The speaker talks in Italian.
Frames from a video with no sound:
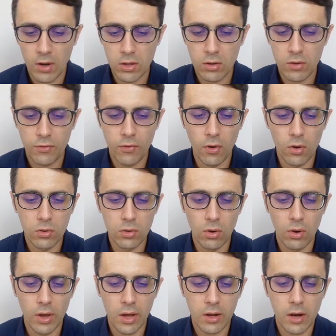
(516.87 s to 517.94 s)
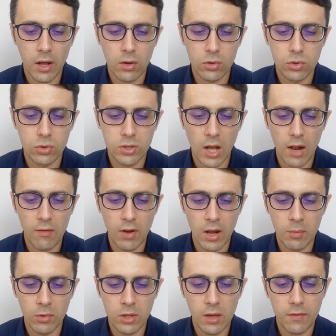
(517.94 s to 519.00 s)
vado in fondo e clicco su salva
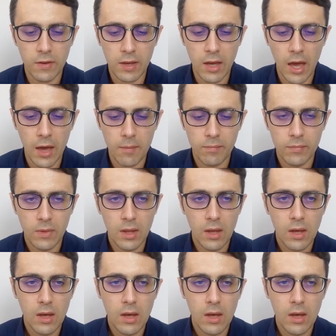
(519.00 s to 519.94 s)
le modifiche